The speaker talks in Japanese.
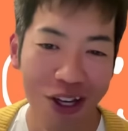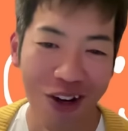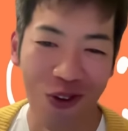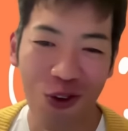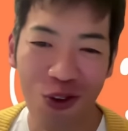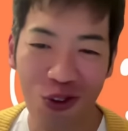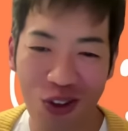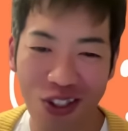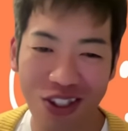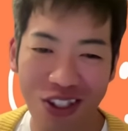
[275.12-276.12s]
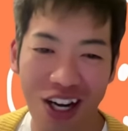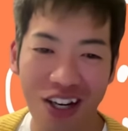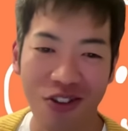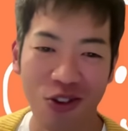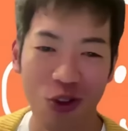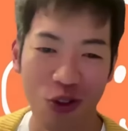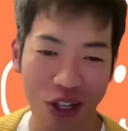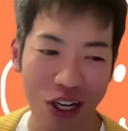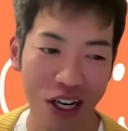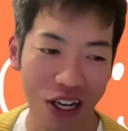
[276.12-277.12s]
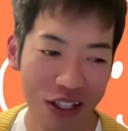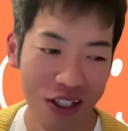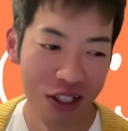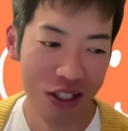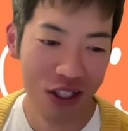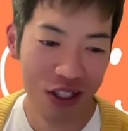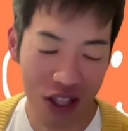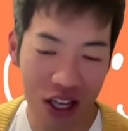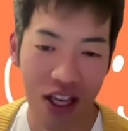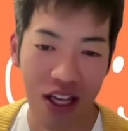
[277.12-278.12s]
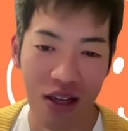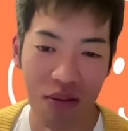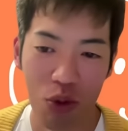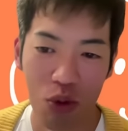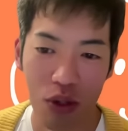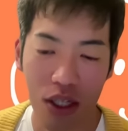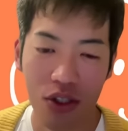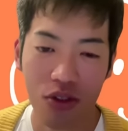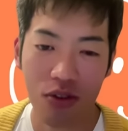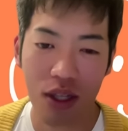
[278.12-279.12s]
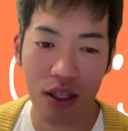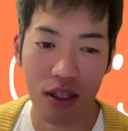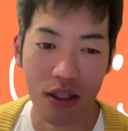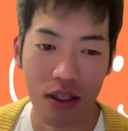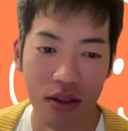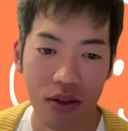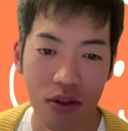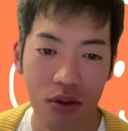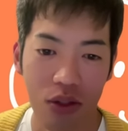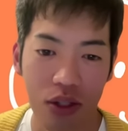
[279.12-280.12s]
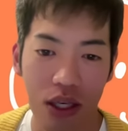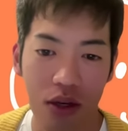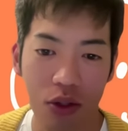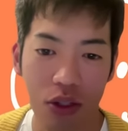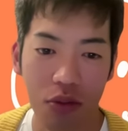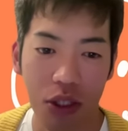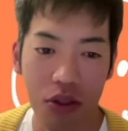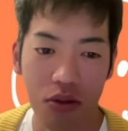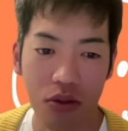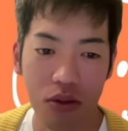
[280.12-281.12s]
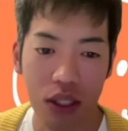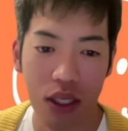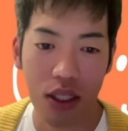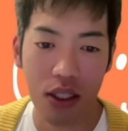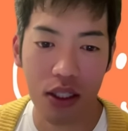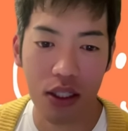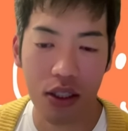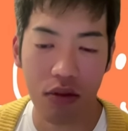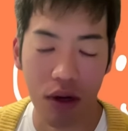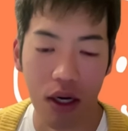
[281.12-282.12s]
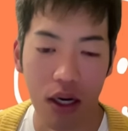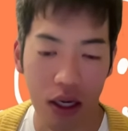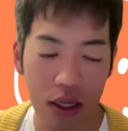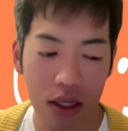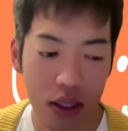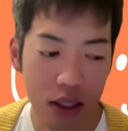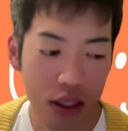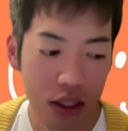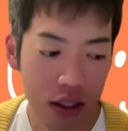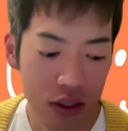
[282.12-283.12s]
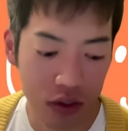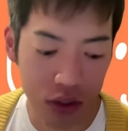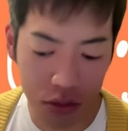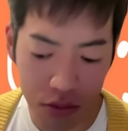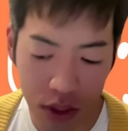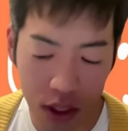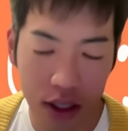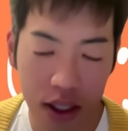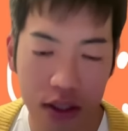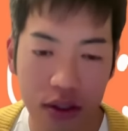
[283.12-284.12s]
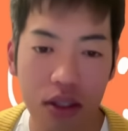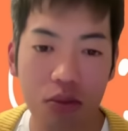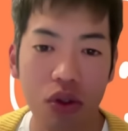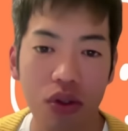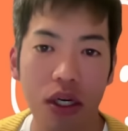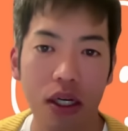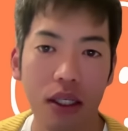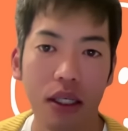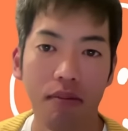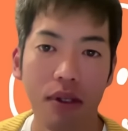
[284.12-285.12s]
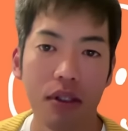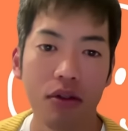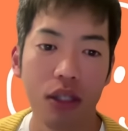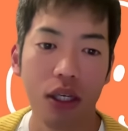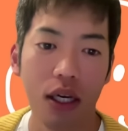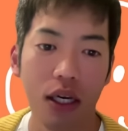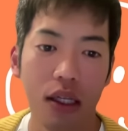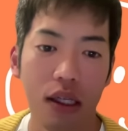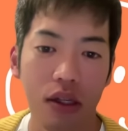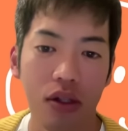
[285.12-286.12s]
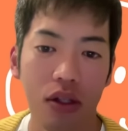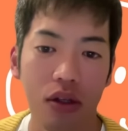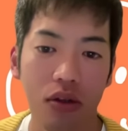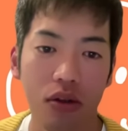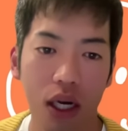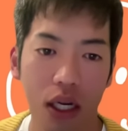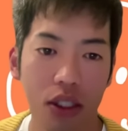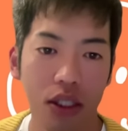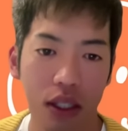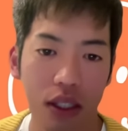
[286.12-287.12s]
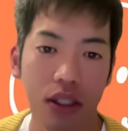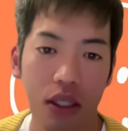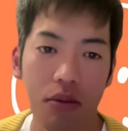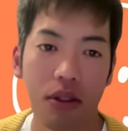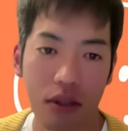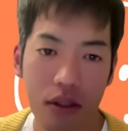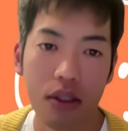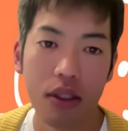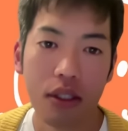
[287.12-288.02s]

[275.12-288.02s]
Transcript: なんかここの長らくというか、ね、もう何十年と言っていいほど自民党の政治には、その違法な金がつきものであり、まあ正当性がなかったっていう話になっちゃいます。